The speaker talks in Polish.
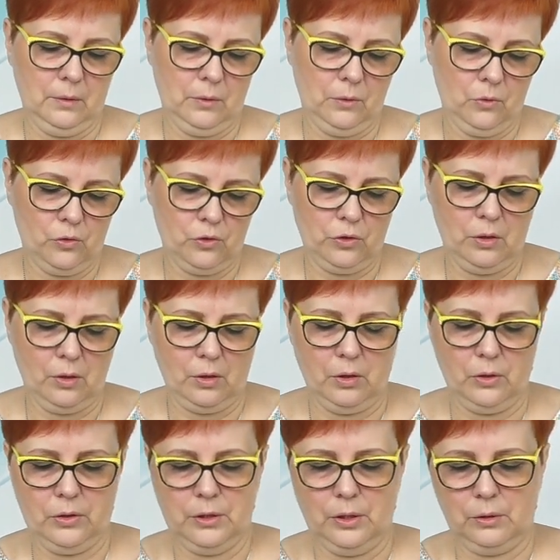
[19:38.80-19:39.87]
już
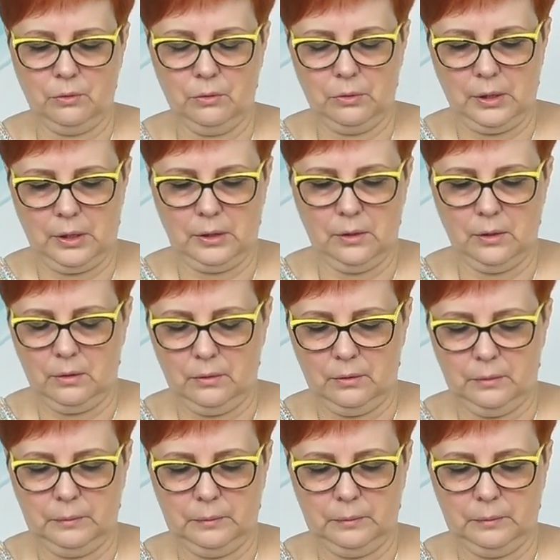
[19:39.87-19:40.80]
dochodzę tutaj do